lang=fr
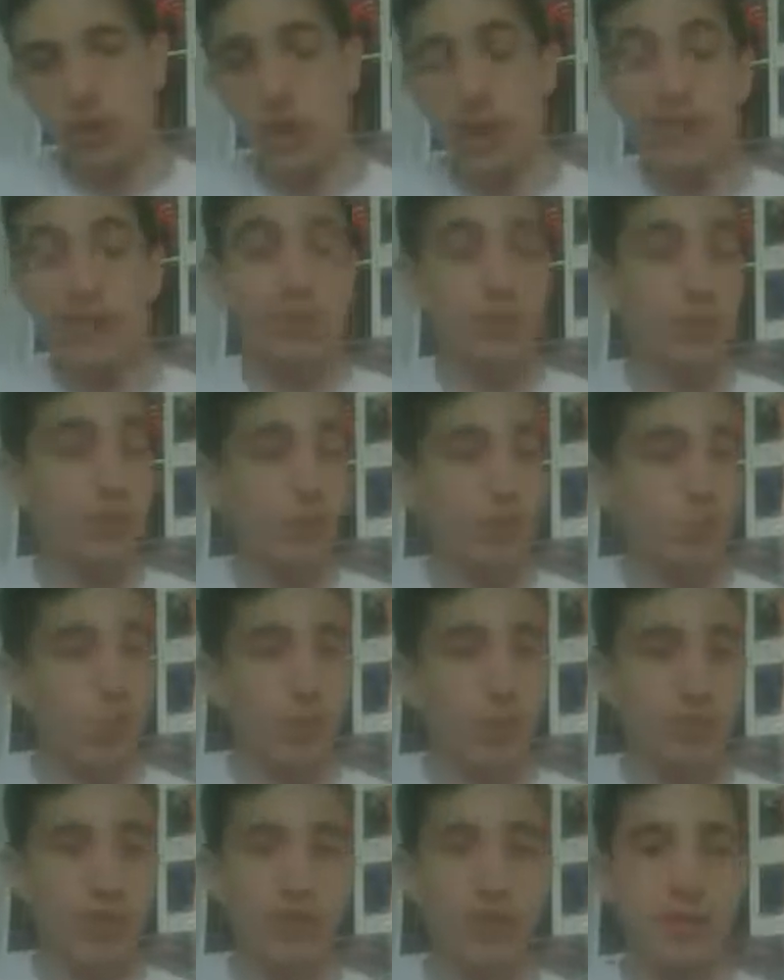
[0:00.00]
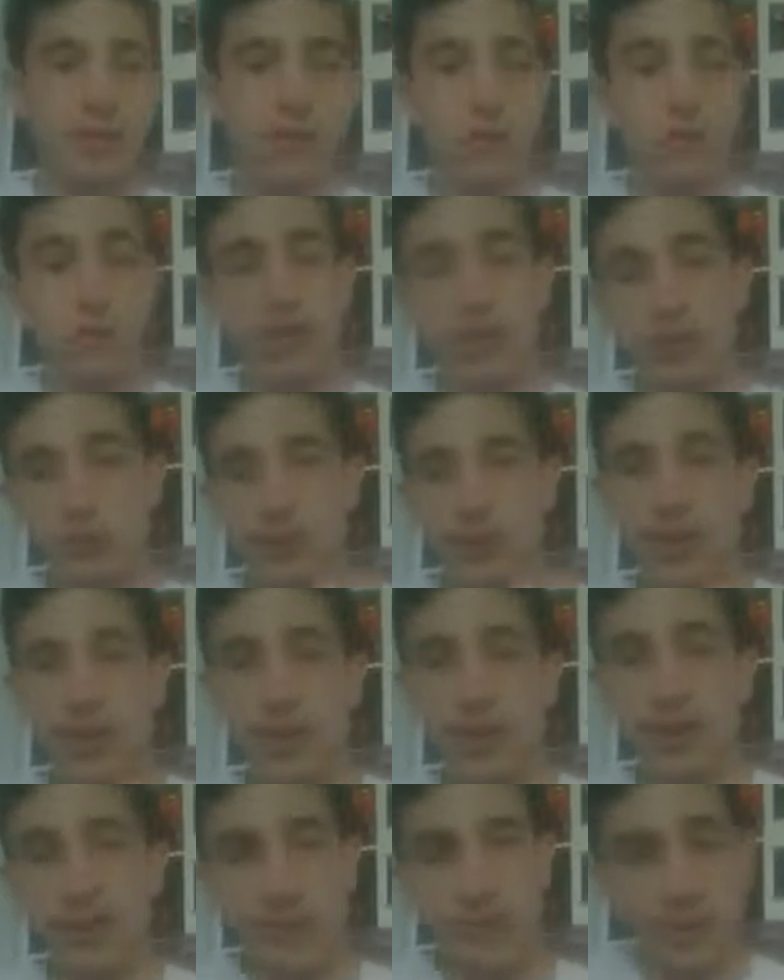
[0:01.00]
Alexander Wolf à NXT UK ou
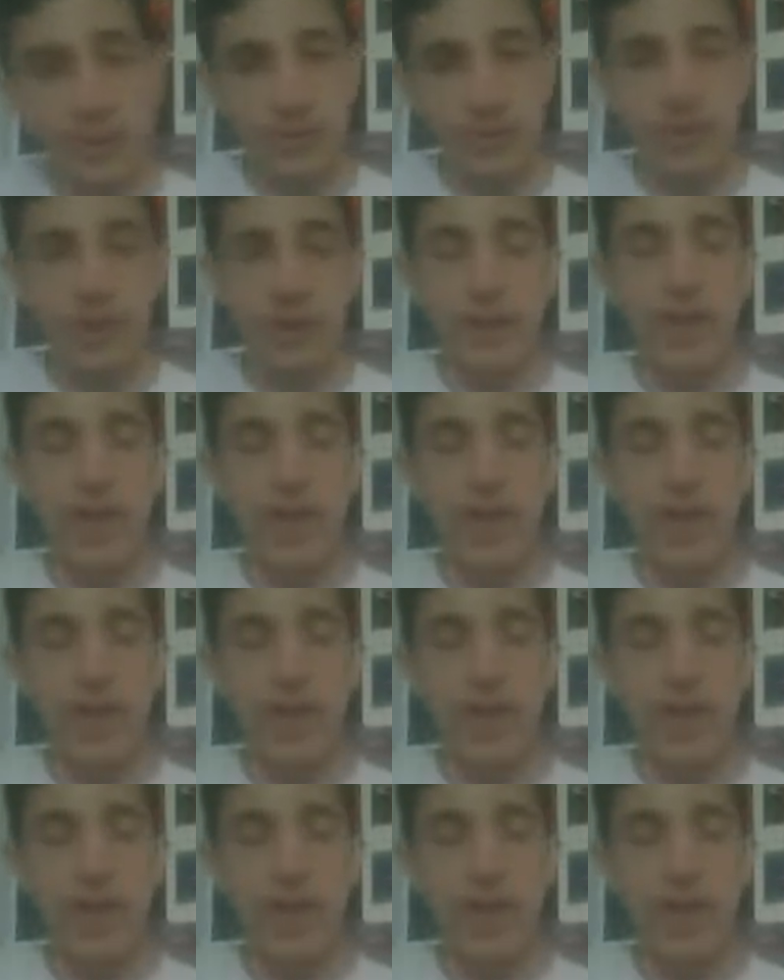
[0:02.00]
Killian Dane